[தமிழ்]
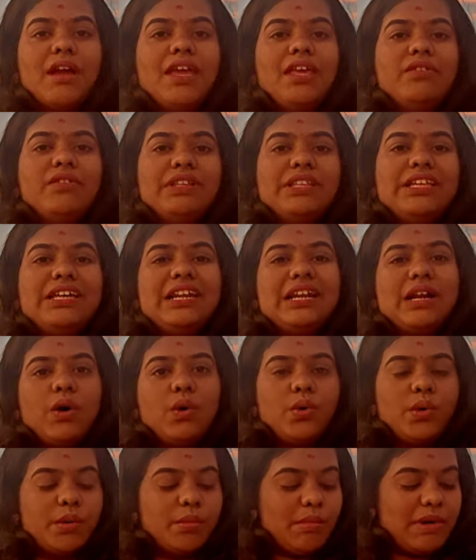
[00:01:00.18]
இது வந்து
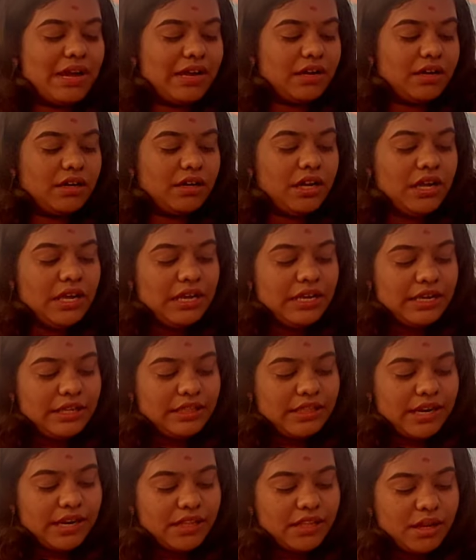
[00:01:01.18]
ரவுண்ட் பேங்கிள்
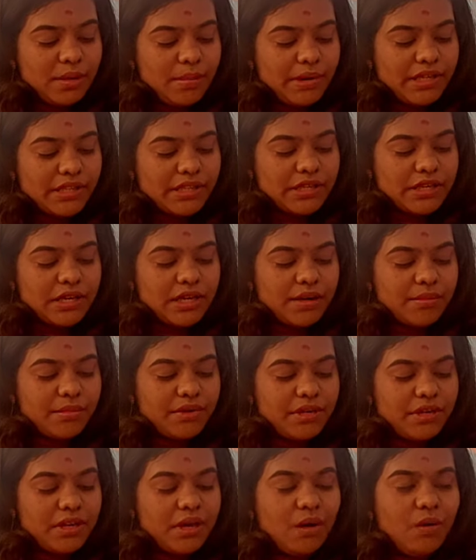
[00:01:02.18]
இந்த இடத்துல பார்த்தீங்க
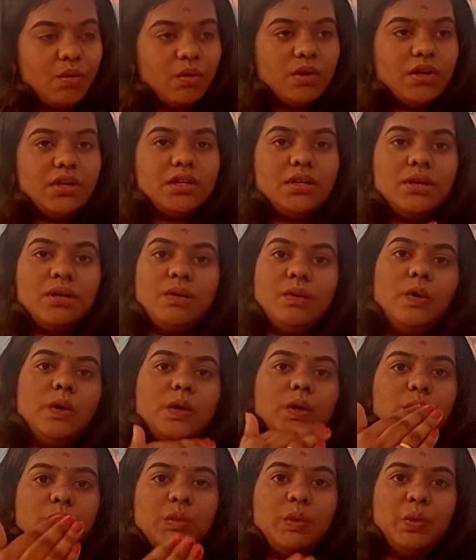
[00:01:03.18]
அப்படின்னா உங்களுக்கு
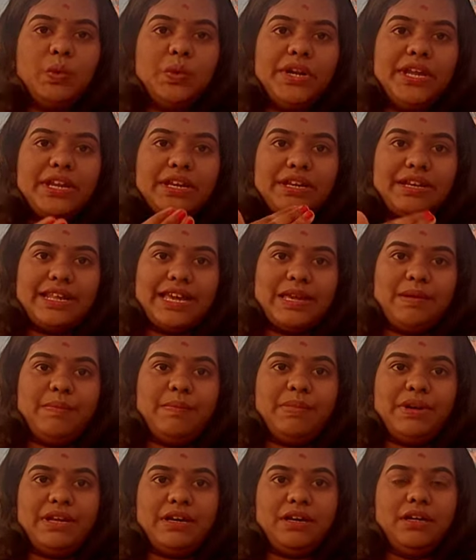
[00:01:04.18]
ஒரு மோல்டிங்
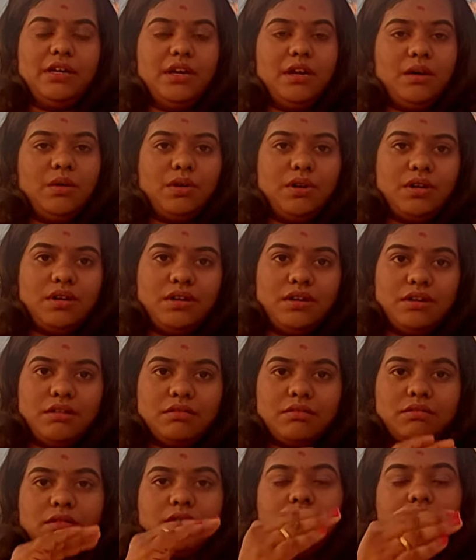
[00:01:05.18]
டைப்பில் ஒரு
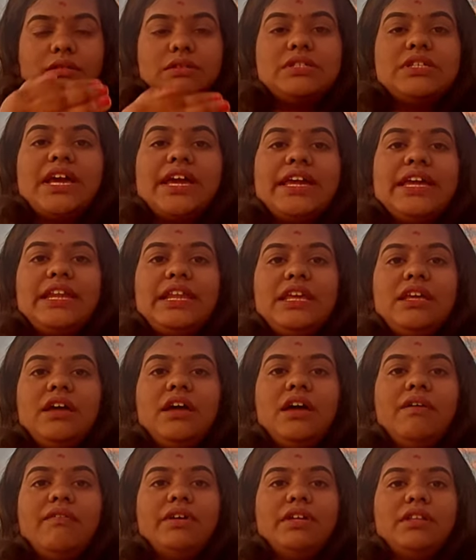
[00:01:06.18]

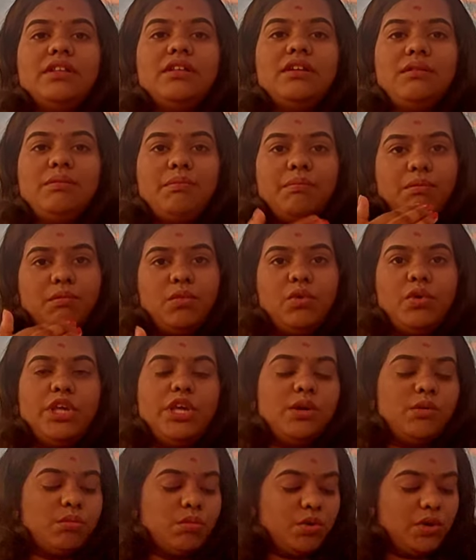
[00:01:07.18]
ஷைனிங்காக வந்து
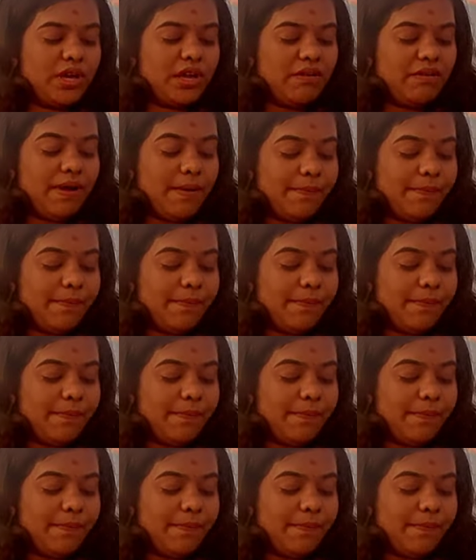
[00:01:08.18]
முடியும் ஓகேவா